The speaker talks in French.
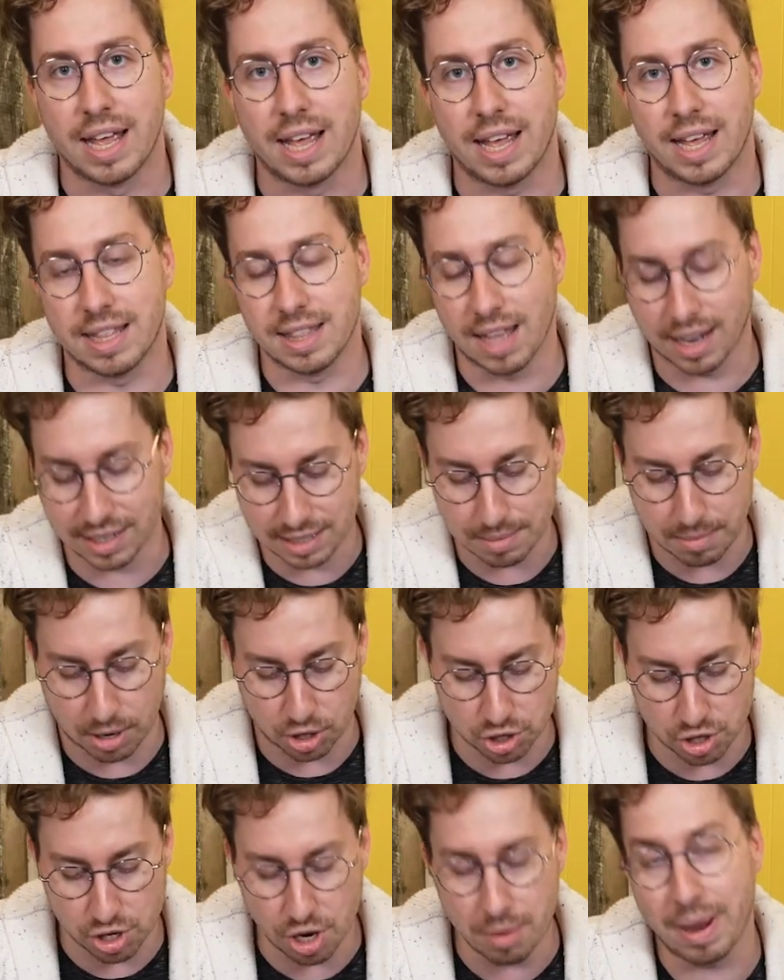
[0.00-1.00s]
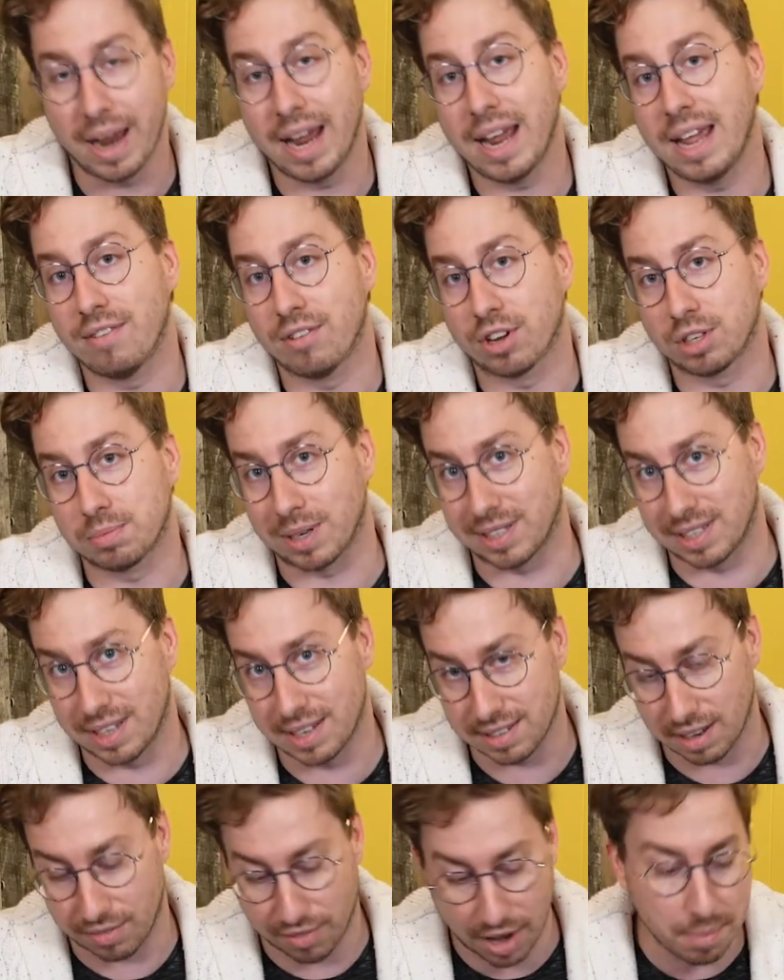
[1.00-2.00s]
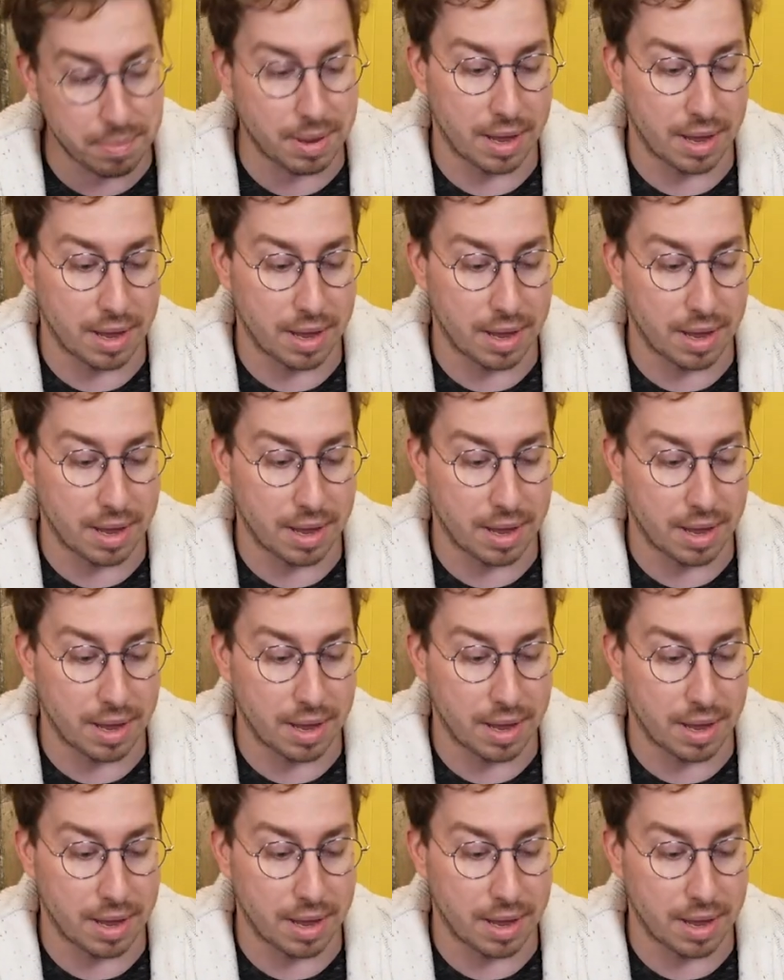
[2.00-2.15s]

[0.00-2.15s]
Et dans ces manches-là, ben, il va se passer des affaires.